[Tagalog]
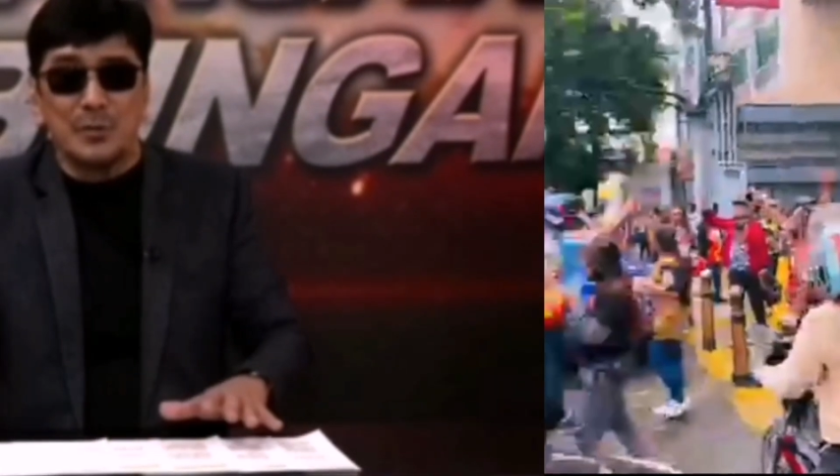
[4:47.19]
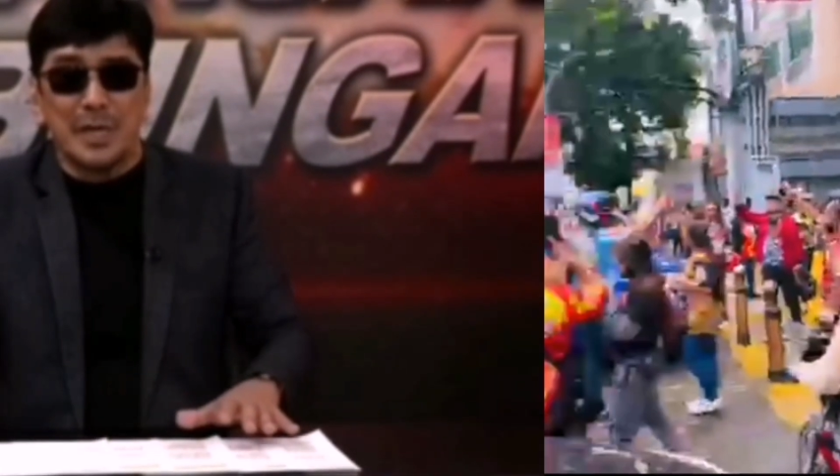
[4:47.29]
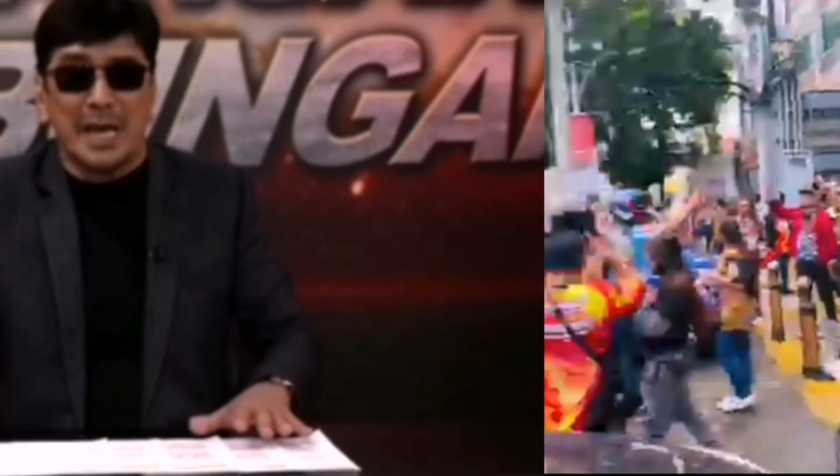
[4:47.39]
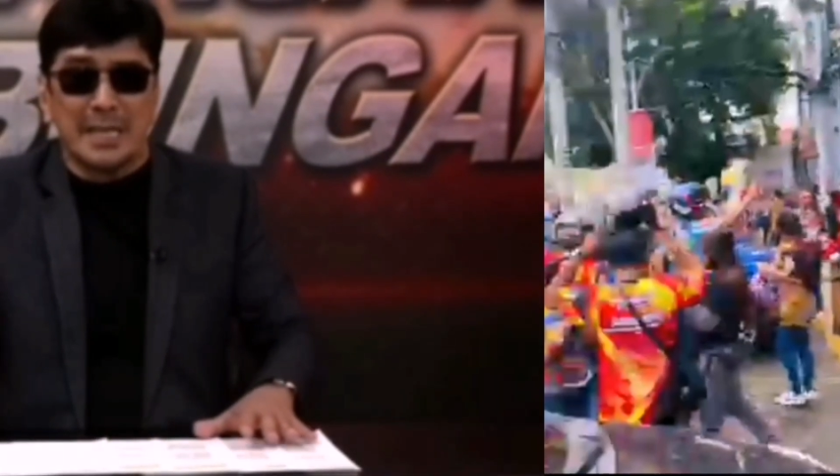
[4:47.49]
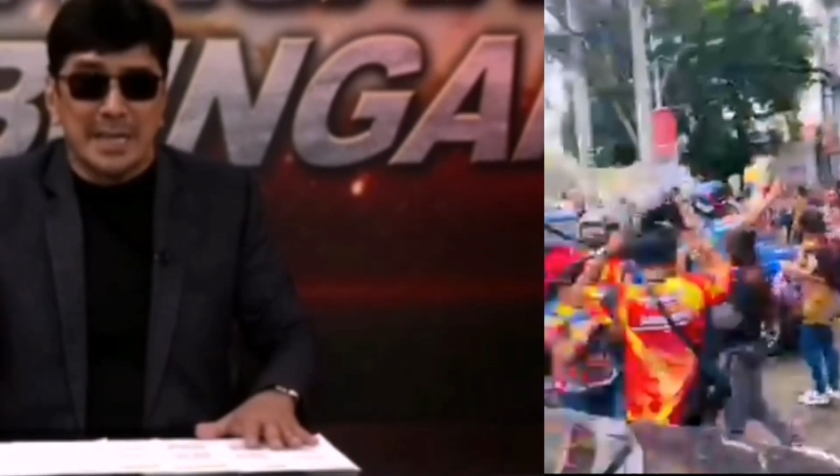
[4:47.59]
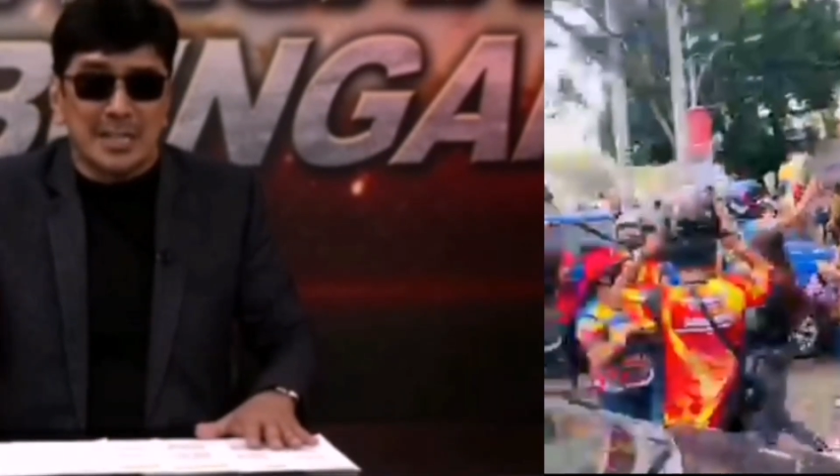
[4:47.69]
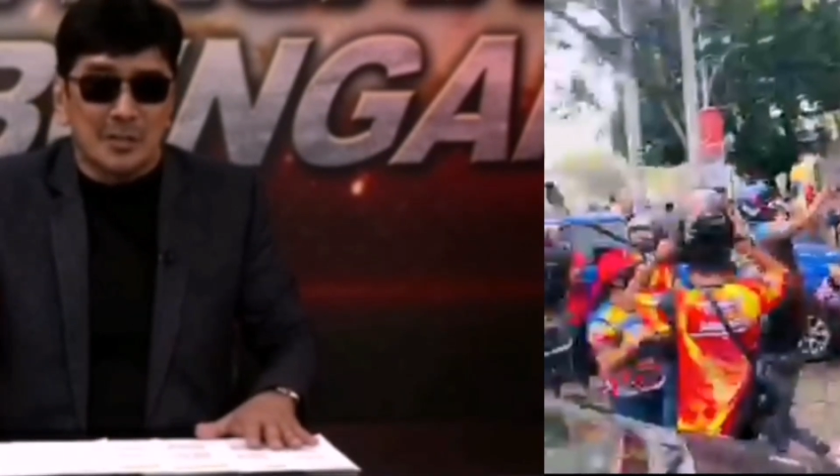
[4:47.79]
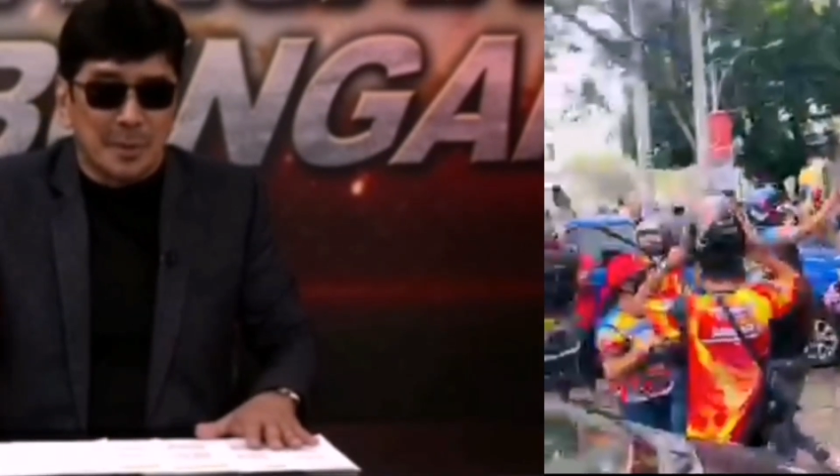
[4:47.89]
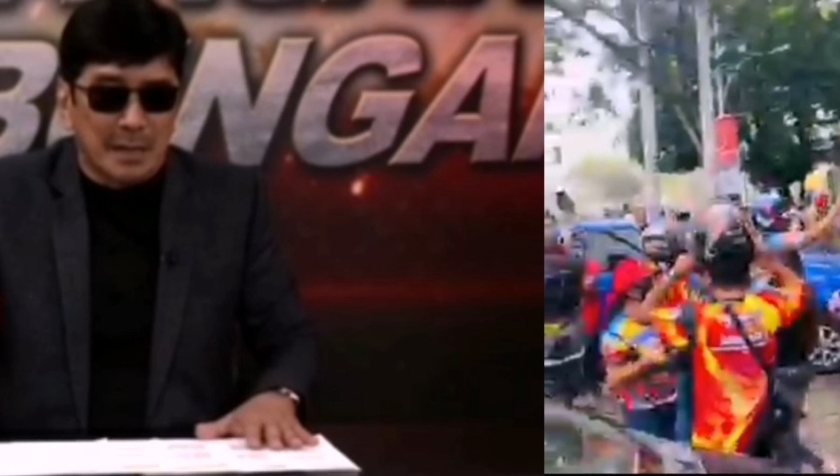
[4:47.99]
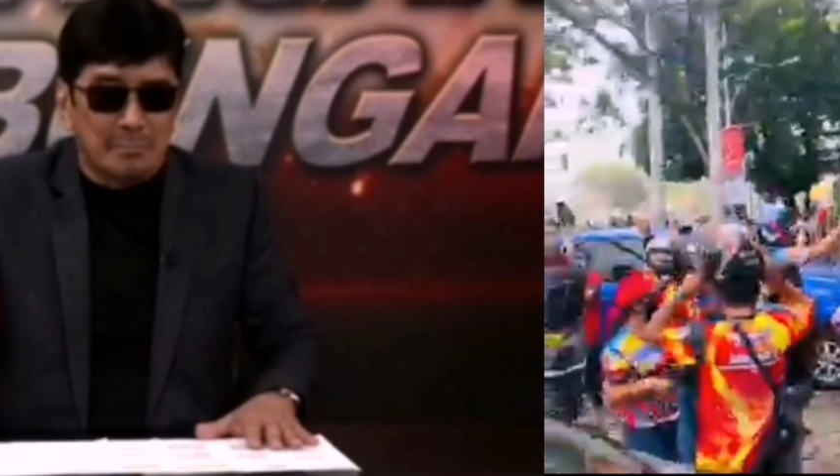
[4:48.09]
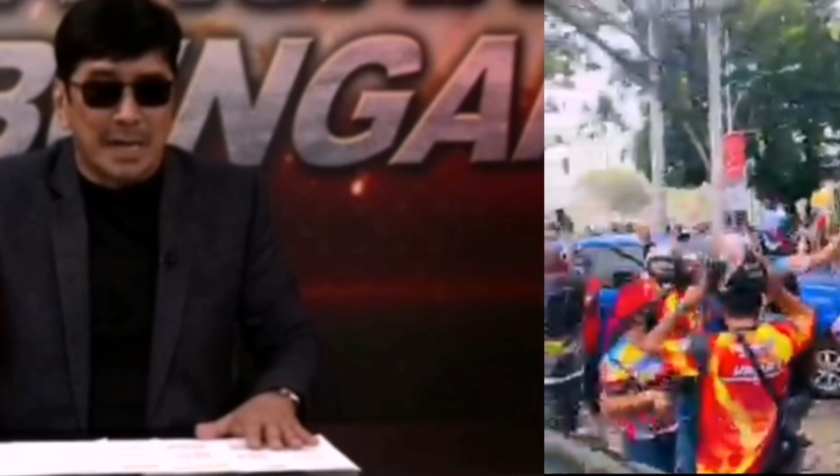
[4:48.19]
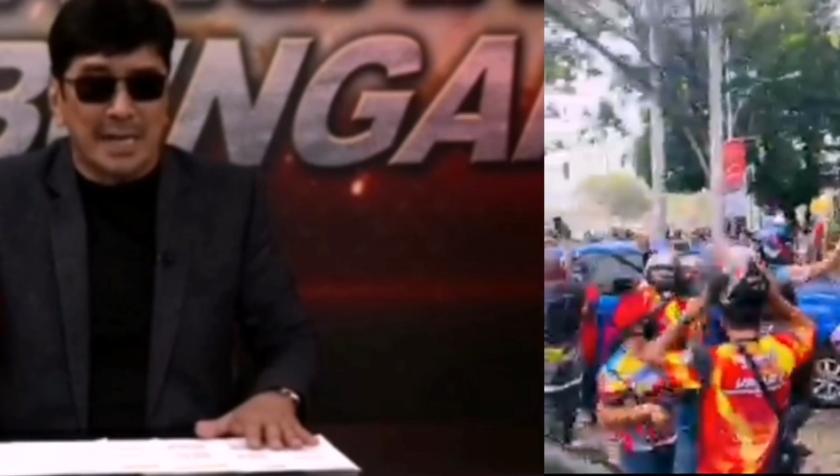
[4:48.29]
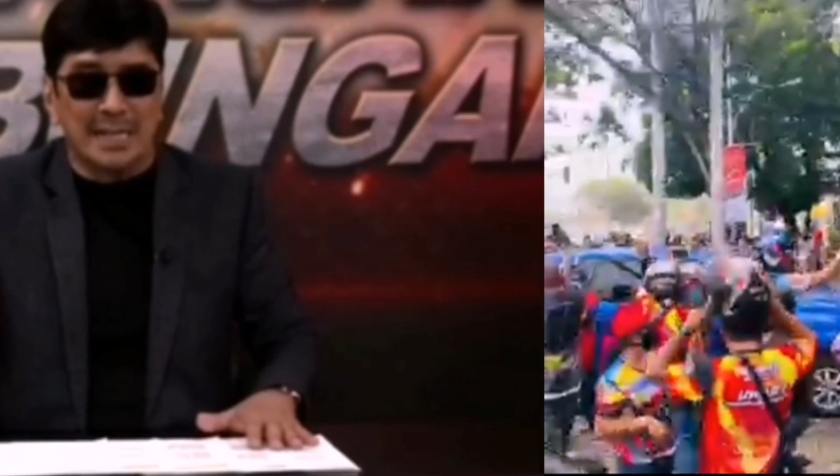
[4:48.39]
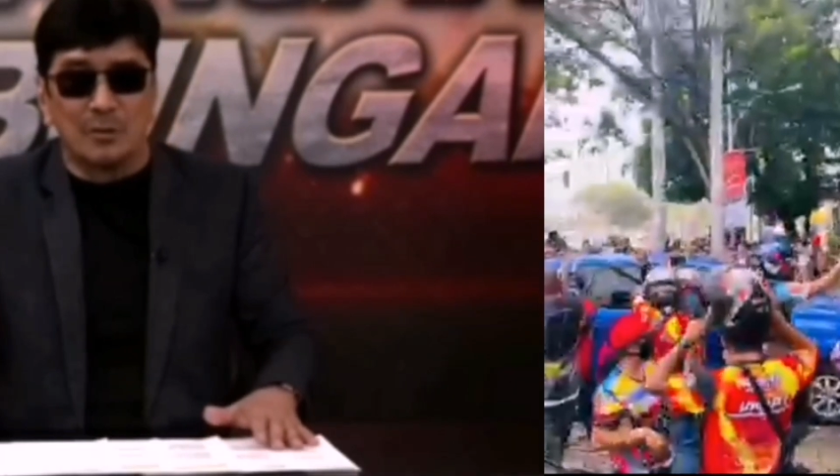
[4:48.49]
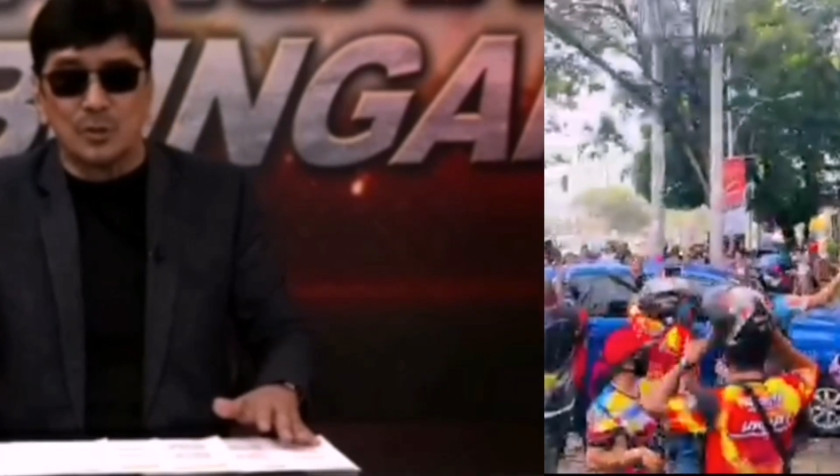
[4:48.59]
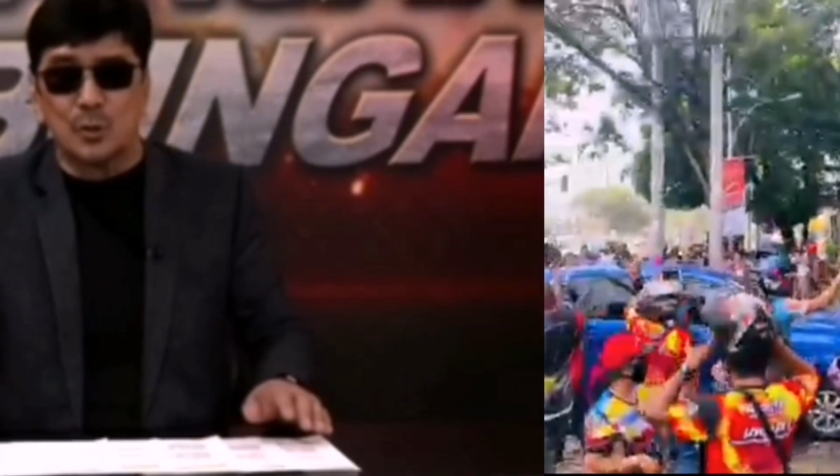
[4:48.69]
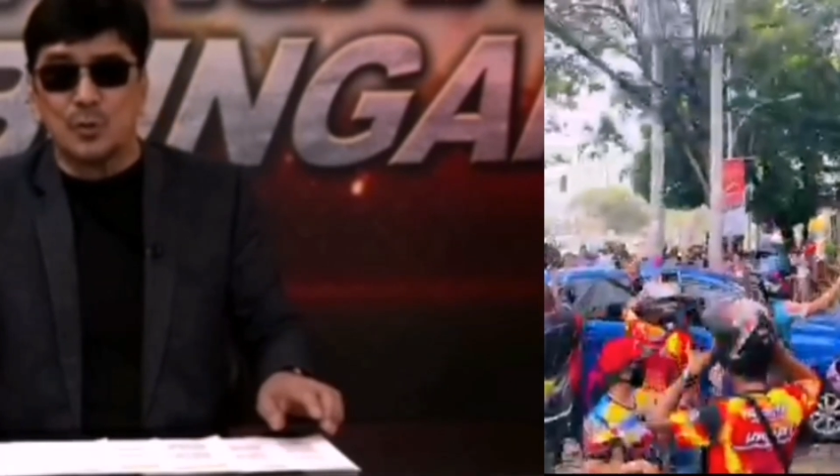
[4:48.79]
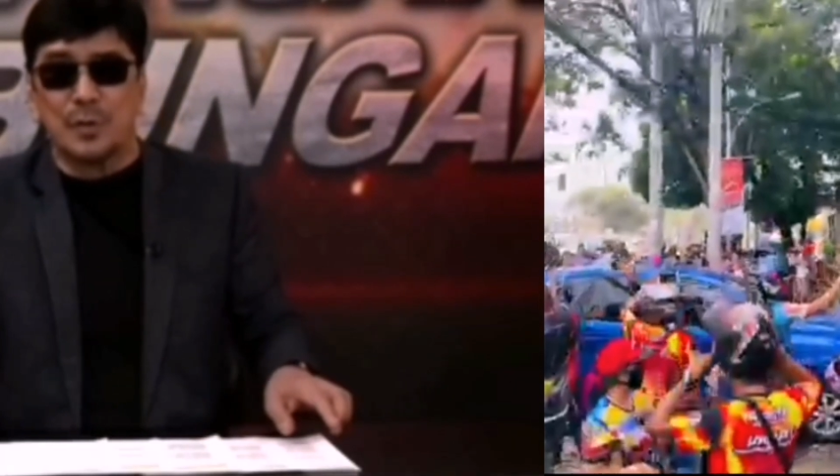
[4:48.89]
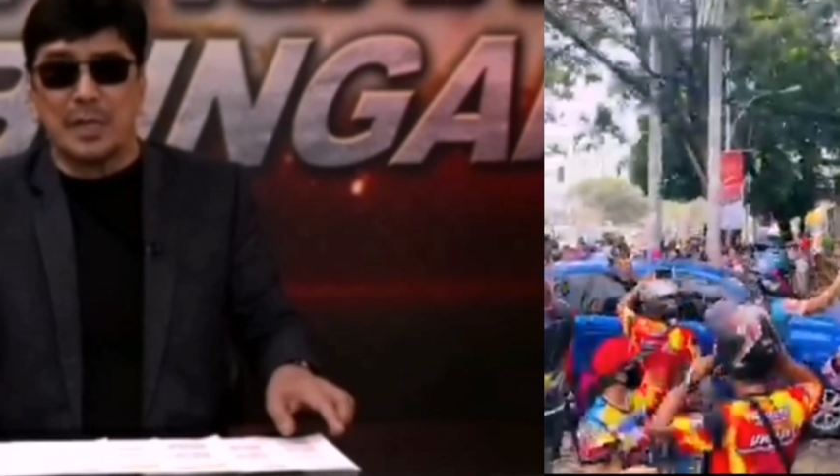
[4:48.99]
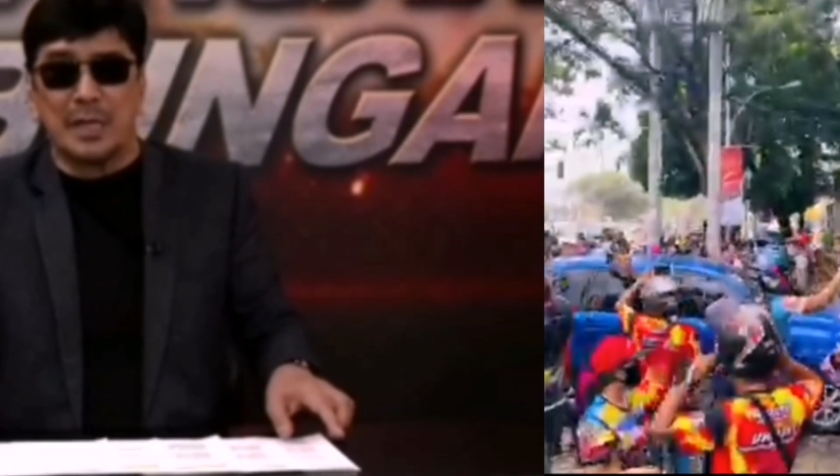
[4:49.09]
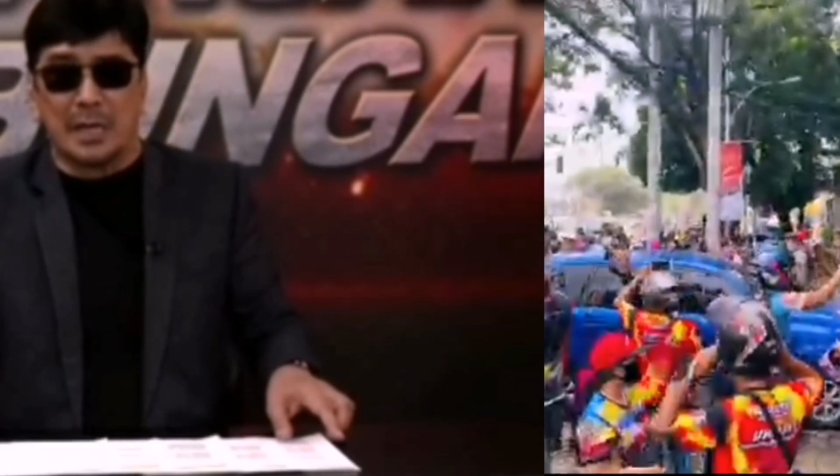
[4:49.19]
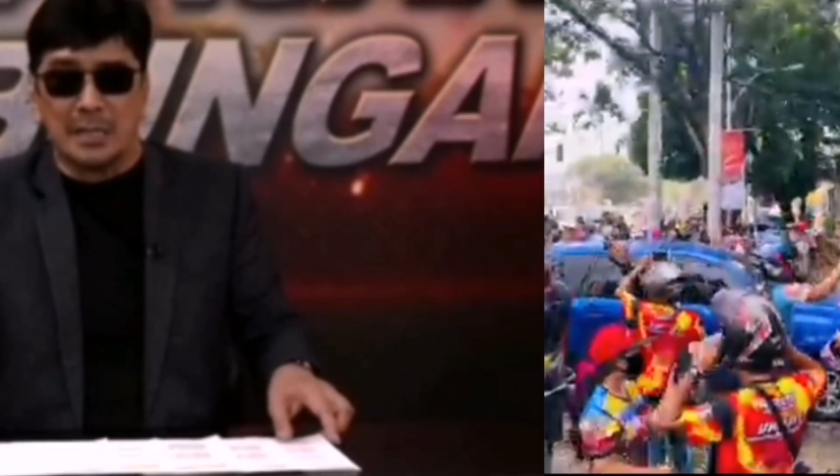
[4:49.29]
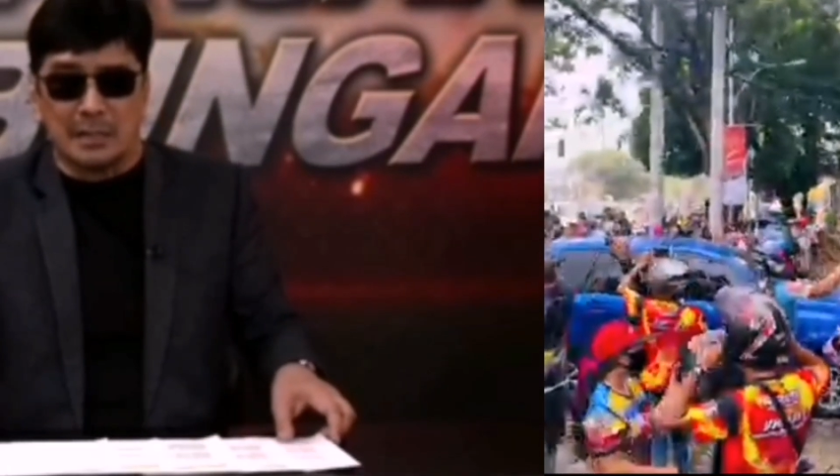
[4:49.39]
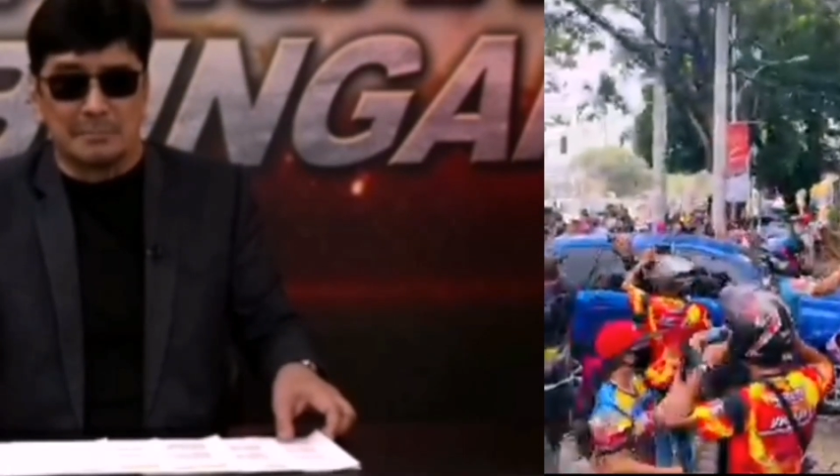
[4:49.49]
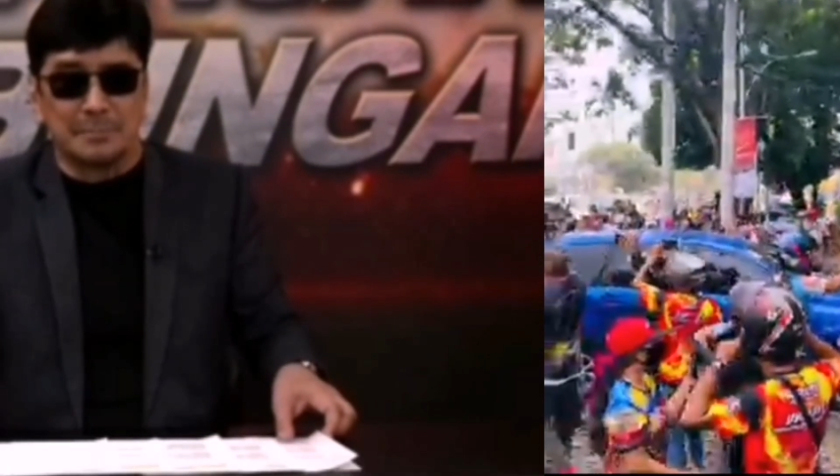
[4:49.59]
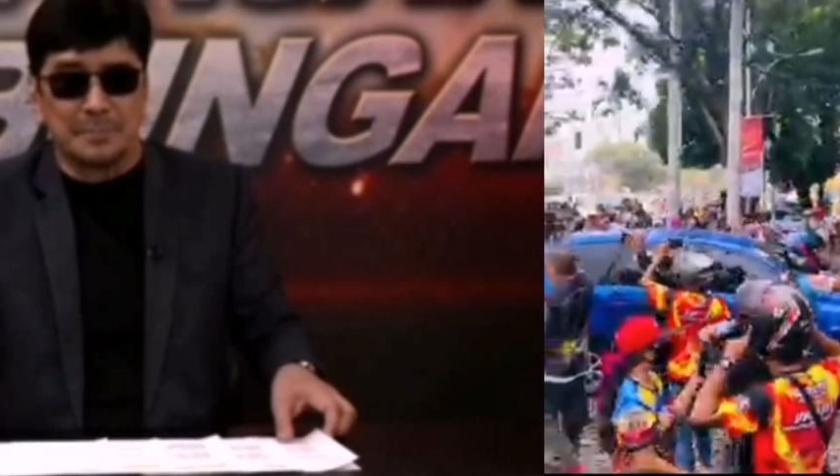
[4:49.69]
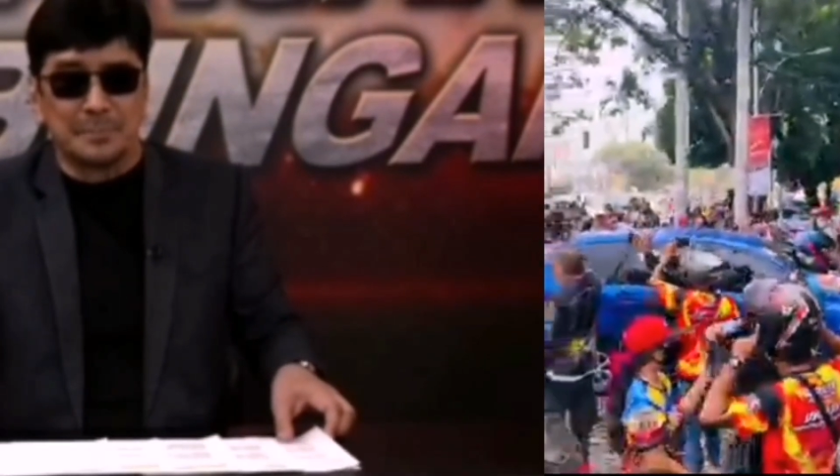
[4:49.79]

nyo ihayag yung mga bagay na gusto nyong ihayag.